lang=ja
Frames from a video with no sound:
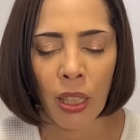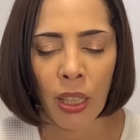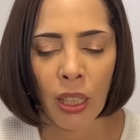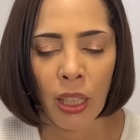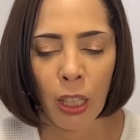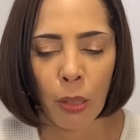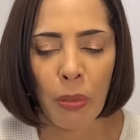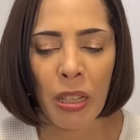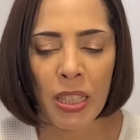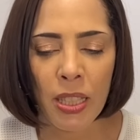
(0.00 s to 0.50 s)

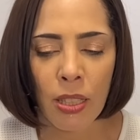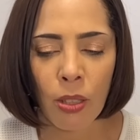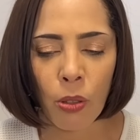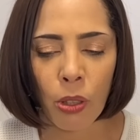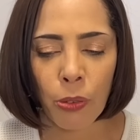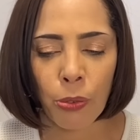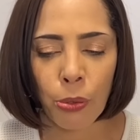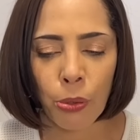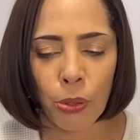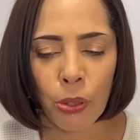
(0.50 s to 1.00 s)
まずこれ
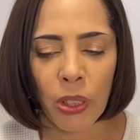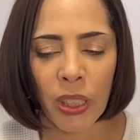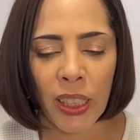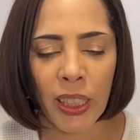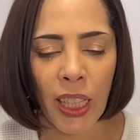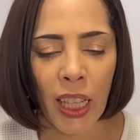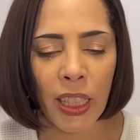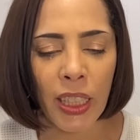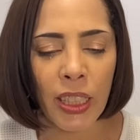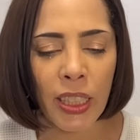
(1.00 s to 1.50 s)
古い
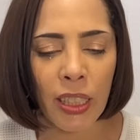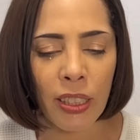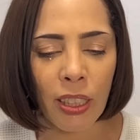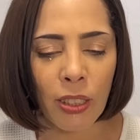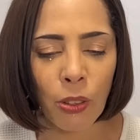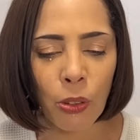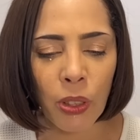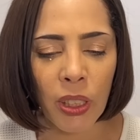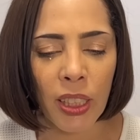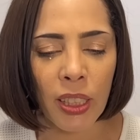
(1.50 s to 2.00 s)
やり方
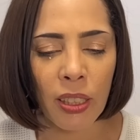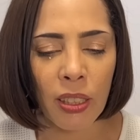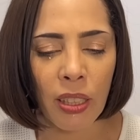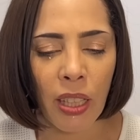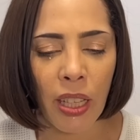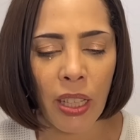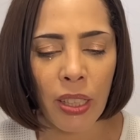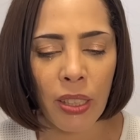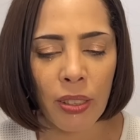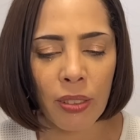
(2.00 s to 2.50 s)
と言っ
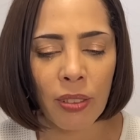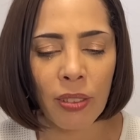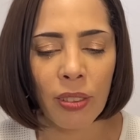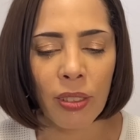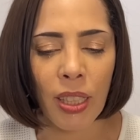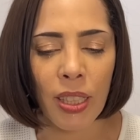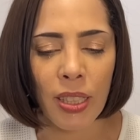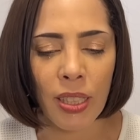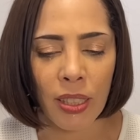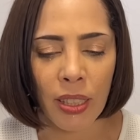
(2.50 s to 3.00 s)
ているん
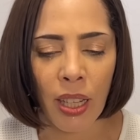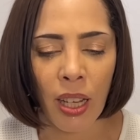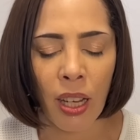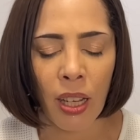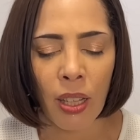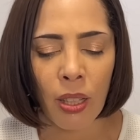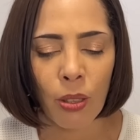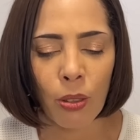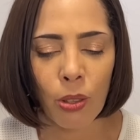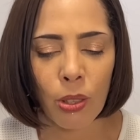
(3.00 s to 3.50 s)
ですが、
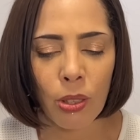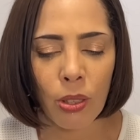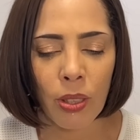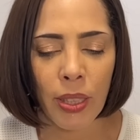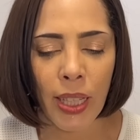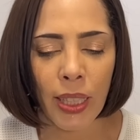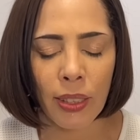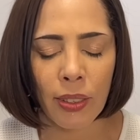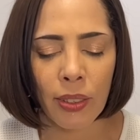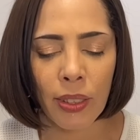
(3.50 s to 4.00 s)
おそ
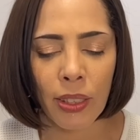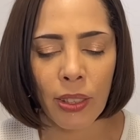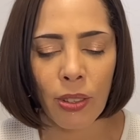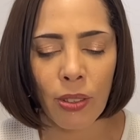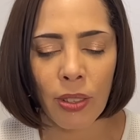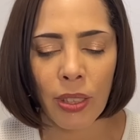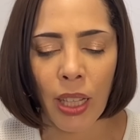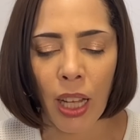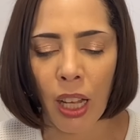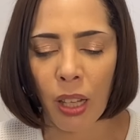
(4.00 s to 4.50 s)
らく日
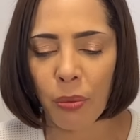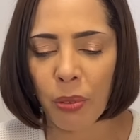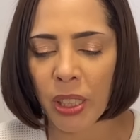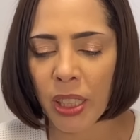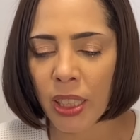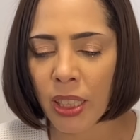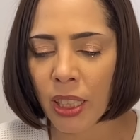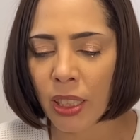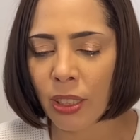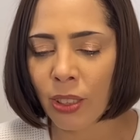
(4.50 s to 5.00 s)
本が
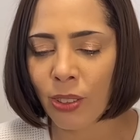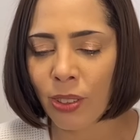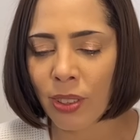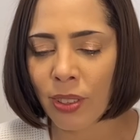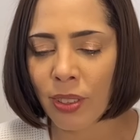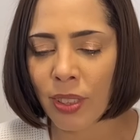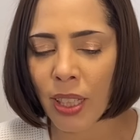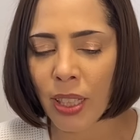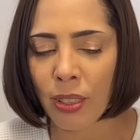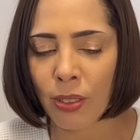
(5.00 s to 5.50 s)
アメリカに寄っ
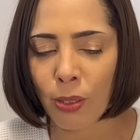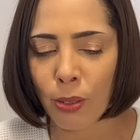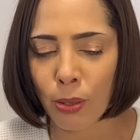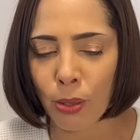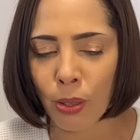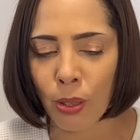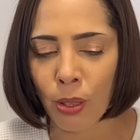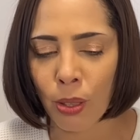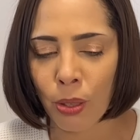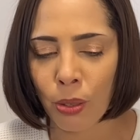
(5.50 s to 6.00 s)
ているこ
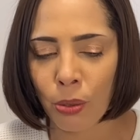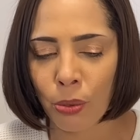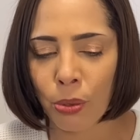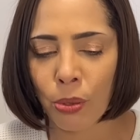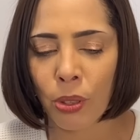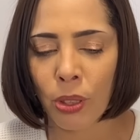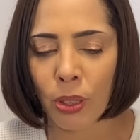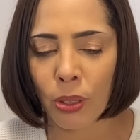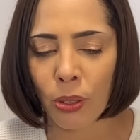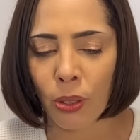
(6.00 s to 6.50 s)
とを
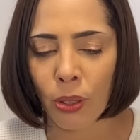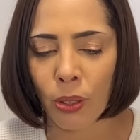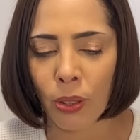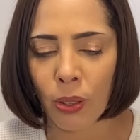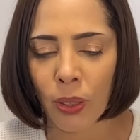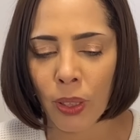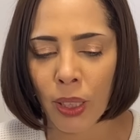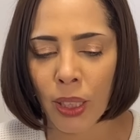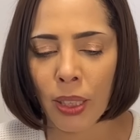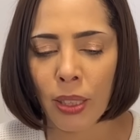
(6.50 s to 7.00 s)
古いと
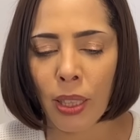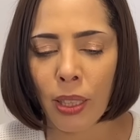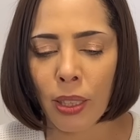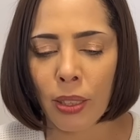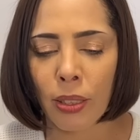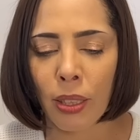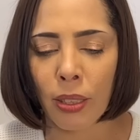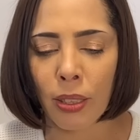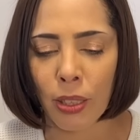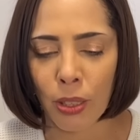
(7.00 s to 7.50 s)
言いたかっ
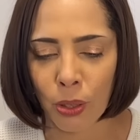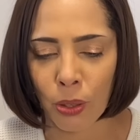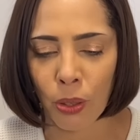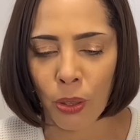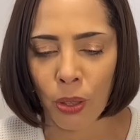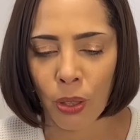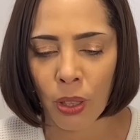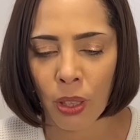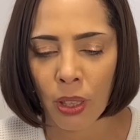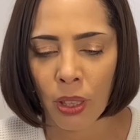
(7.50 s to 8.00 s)
たんでしょ
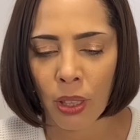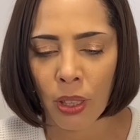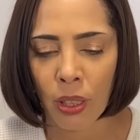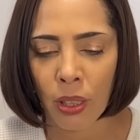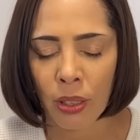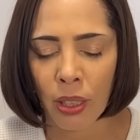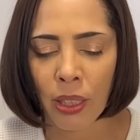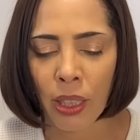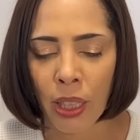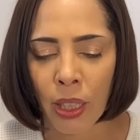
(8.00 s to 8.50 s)

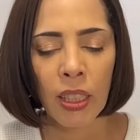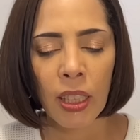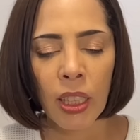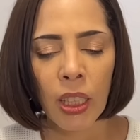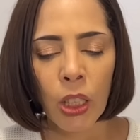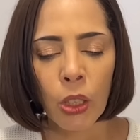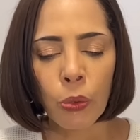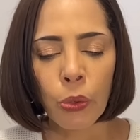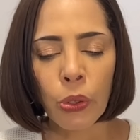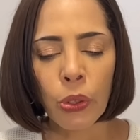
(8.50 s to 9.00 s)
う。ただ、
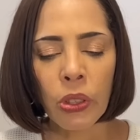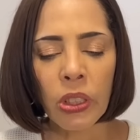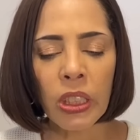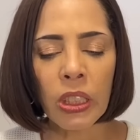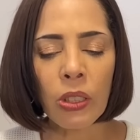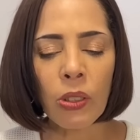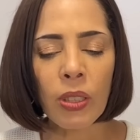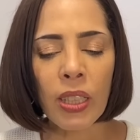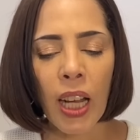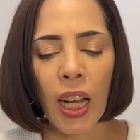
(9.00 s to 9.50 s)
古い
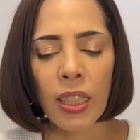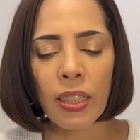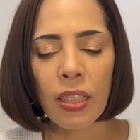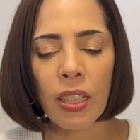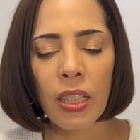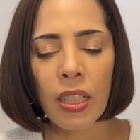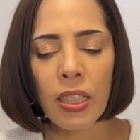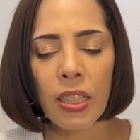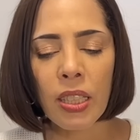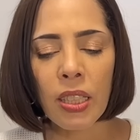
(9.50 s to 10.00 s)
とか
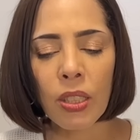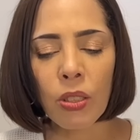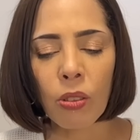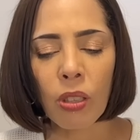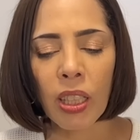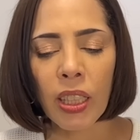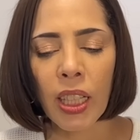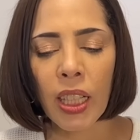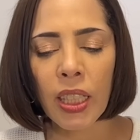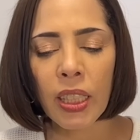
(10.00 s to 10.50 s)
新しいと
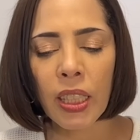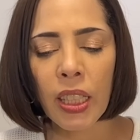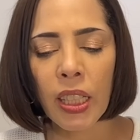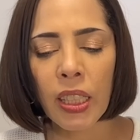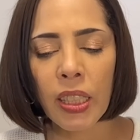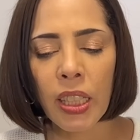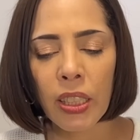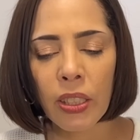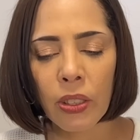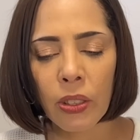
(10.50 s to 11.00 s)
か関係
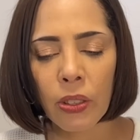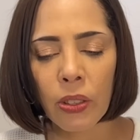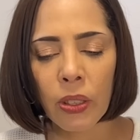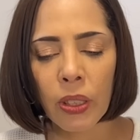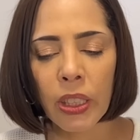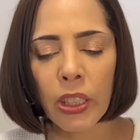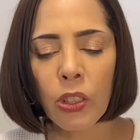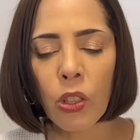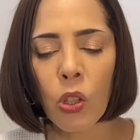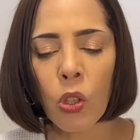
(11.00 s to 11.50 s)
なく、
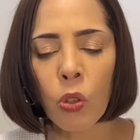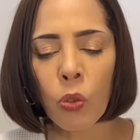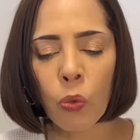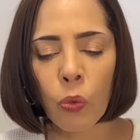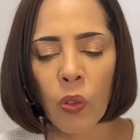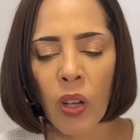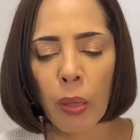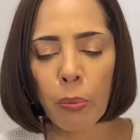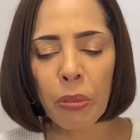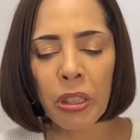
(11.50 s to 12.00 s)
日本
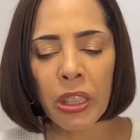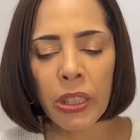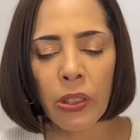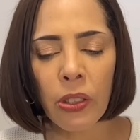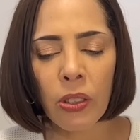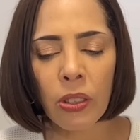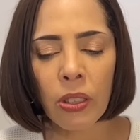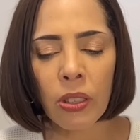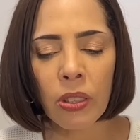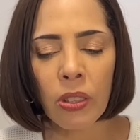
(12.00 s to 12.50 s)
は魅
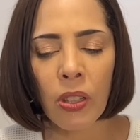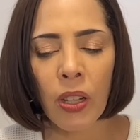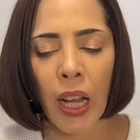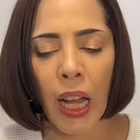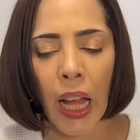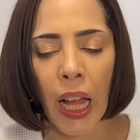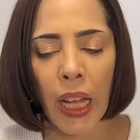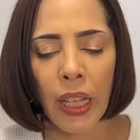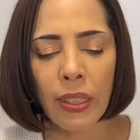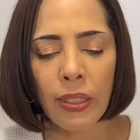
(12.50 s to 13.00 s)
力のあ
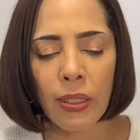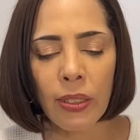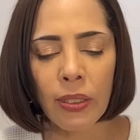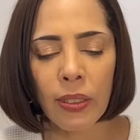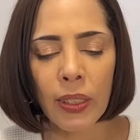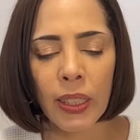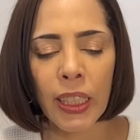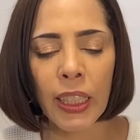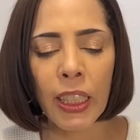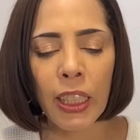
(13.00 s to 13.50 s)
る
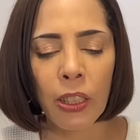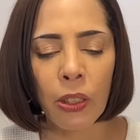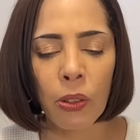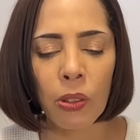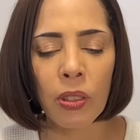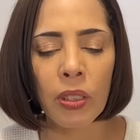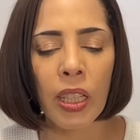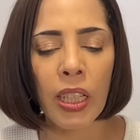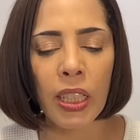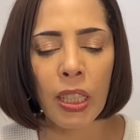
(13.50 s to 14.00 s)
国に寄っ
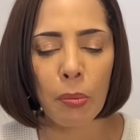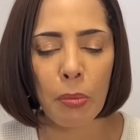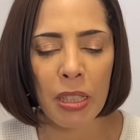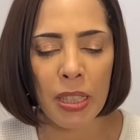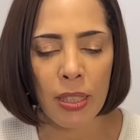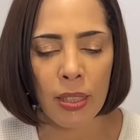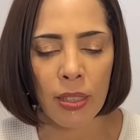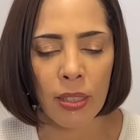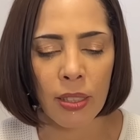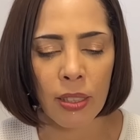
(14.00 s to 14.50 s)
ていきま
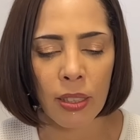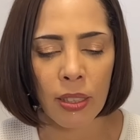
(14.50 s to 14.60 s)
す。